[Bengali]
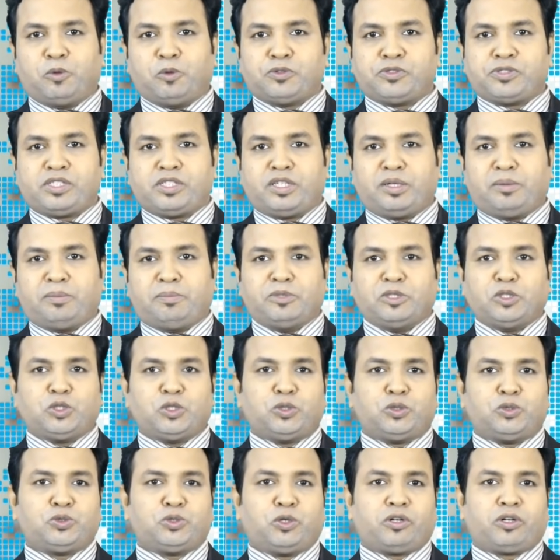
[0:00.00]
পড়ছে
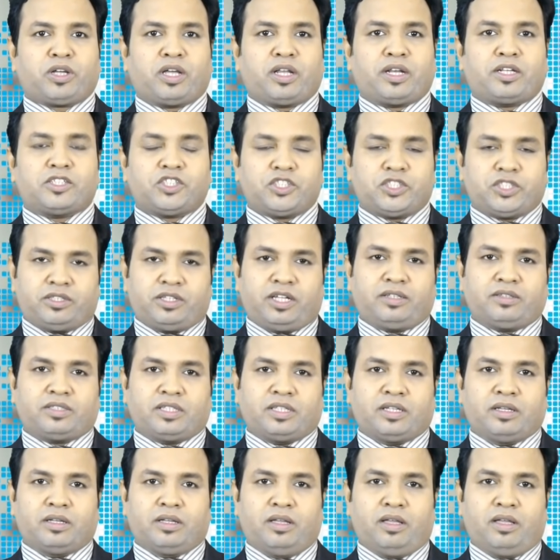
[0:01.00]
মিশর সরকারের সিদ্ধান্তে